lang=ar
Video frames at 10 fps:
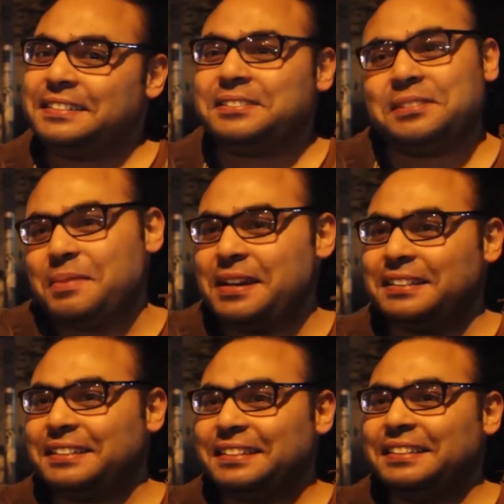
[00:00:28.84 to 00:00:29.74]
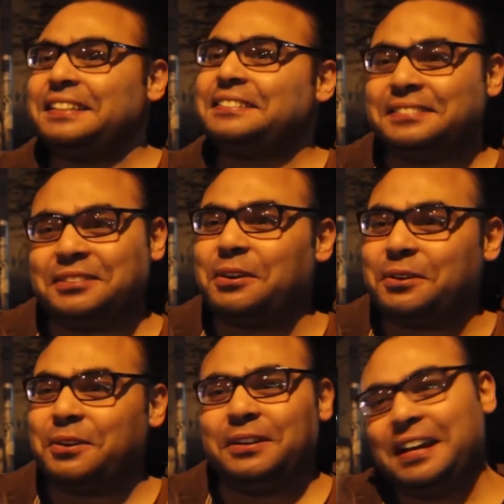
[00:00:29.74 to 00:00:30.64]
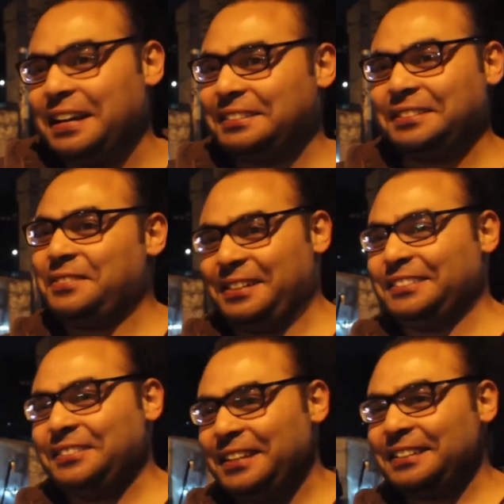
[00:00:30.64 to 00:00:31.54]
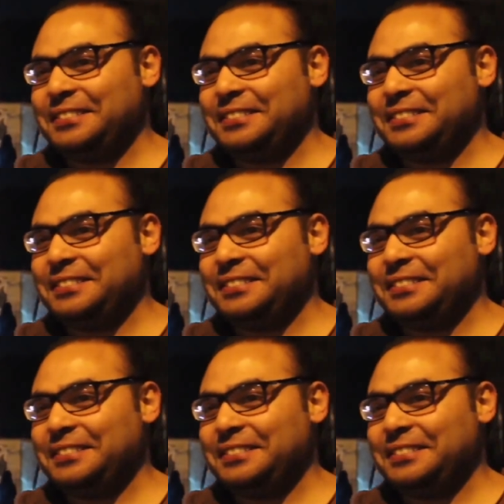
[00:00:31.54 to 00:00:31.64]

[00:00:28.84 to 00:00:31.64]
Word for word: الزمالك لكن التوقع الاهلي طبعا ولا